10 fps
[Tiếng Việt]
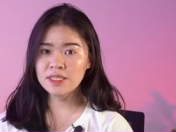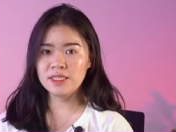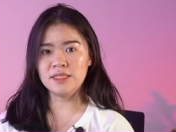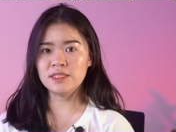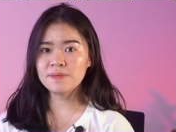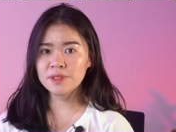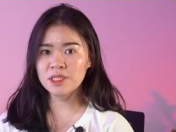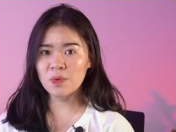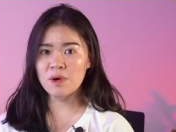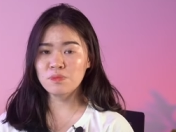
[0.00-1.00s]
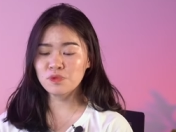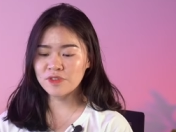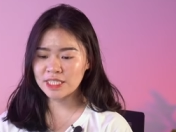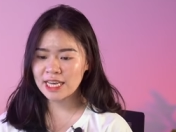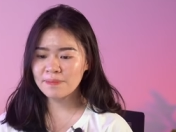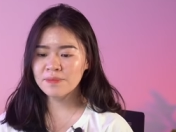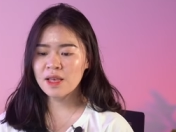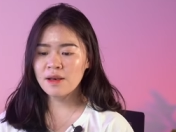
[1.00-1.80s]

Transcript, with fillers: chỉ sắp xỉ khoảng 1%